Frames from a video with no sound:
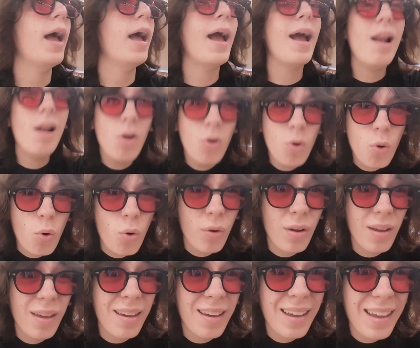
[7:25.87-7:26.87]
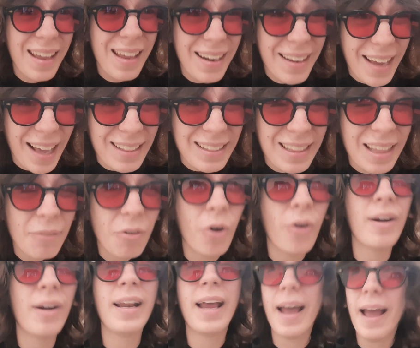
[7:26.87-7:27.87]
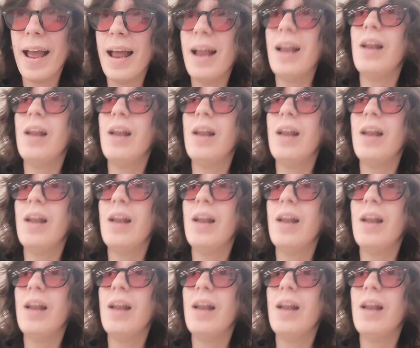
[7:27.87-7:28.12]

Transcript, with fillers: è lui il cattivone, è